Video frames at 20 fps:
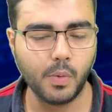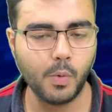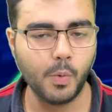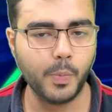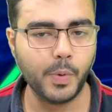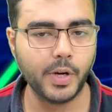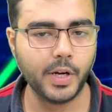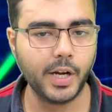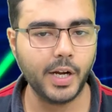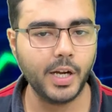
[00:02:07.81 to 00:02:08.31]

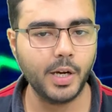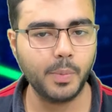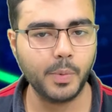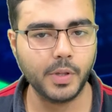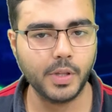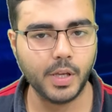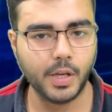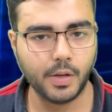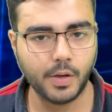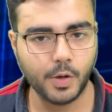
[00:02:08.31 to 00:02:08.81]
ऊपर के एंड पे
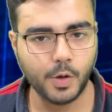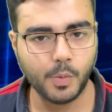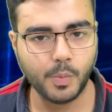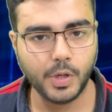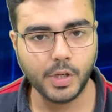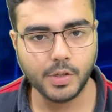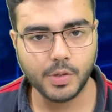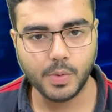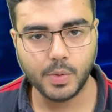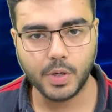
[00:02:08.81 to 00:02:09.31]
देखने को
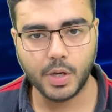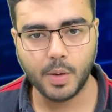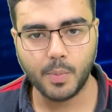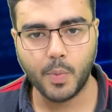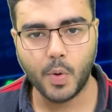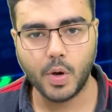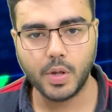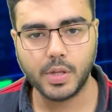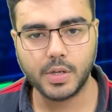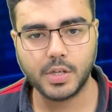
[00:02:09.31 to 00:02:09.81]
मिले जो की एक
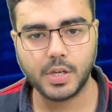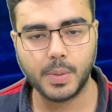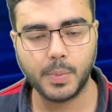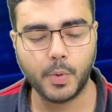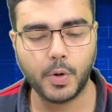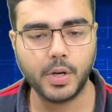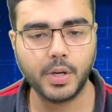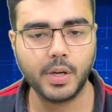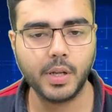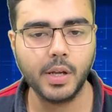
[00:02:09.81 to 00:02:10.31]
बहुत अच्छा
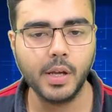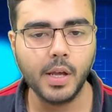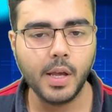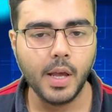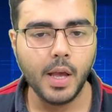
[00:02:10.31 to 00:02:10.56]
पॉइंट है